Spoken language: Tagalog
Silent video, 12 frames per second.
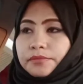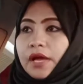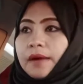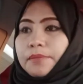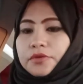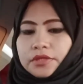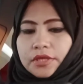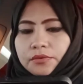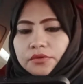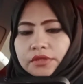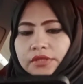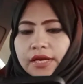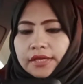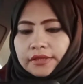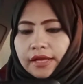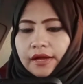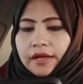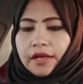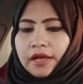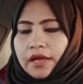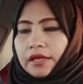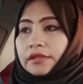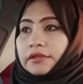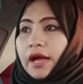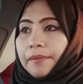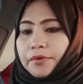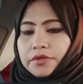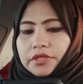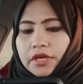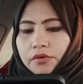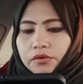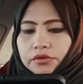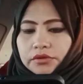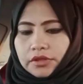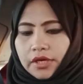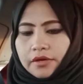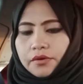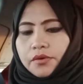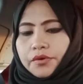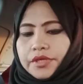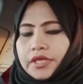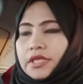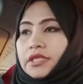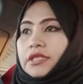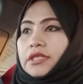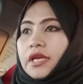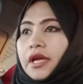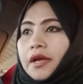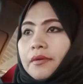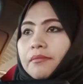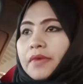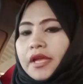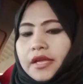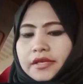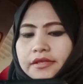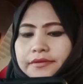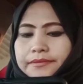Tapos sa kontrata, tapos sa kontra ko is made.